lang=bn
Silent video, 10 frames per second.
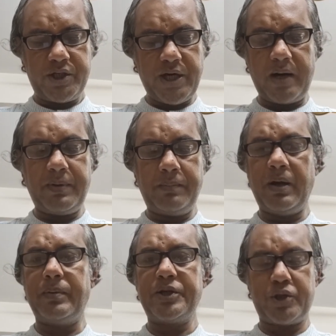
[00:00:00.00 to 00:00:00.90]

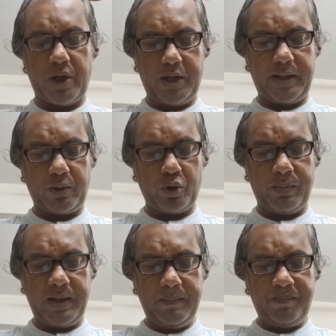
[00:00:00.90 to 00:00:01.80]
সার্বিকভাবে সহায়তা
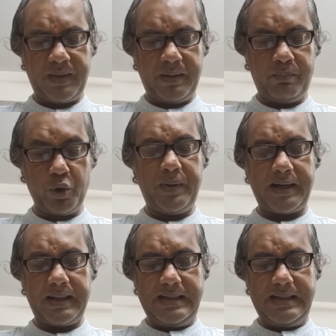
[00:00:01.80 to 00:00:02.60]
করবে বুধবার